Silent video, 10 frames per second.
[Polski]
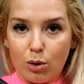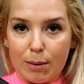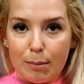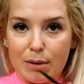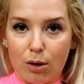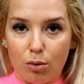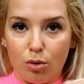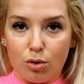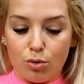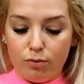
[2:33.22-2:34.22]
Tutaj mamy taką
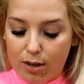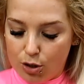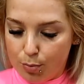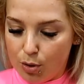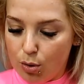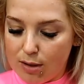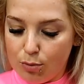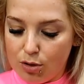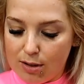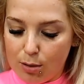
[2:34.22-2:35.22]
końcówkę, szpikulec
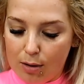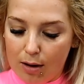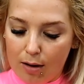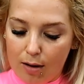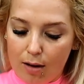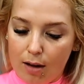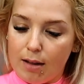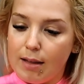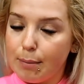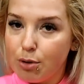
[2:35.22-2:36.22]
można sobie
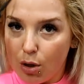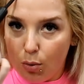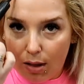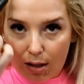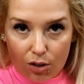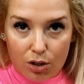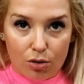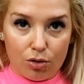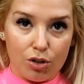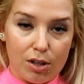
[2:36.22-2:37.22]
tak przekładać i
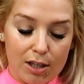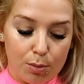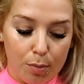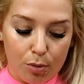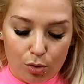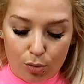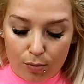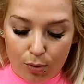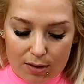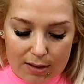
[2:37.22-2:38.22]
rozdzielać po prostu
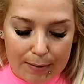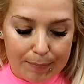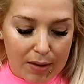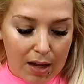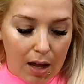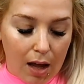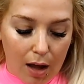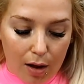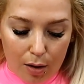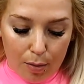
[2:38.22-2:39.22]
włosy.
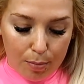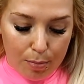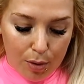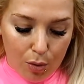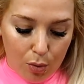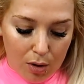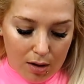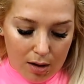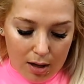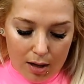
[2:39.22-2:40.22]
E,
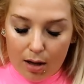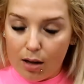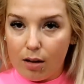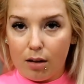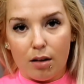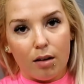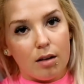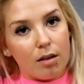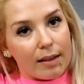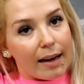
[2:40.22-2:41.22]
były
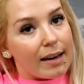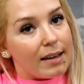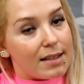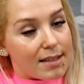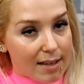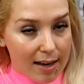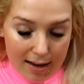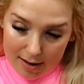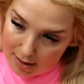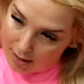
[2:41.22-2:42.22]
e,
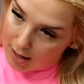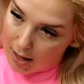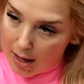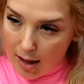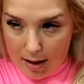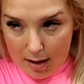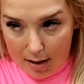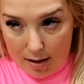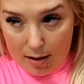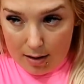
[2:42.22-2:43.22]
tangletizery,
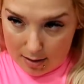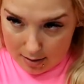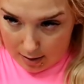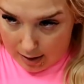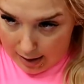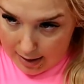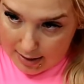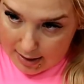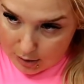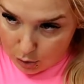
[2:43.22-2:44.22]
e, ale
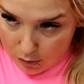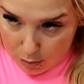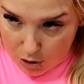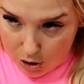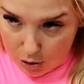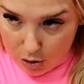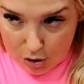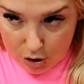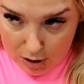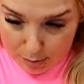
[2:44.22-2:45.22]
teraz już wymyślono
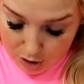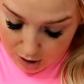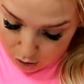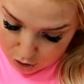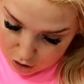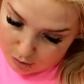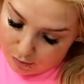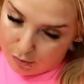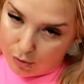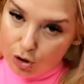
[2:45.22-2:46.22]
coś lepszego,
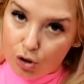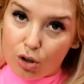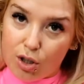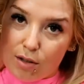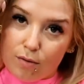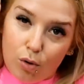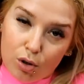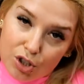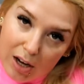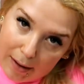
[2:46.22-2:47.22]
czyli szczotki z
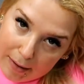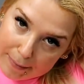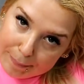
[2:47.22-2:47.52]
włosia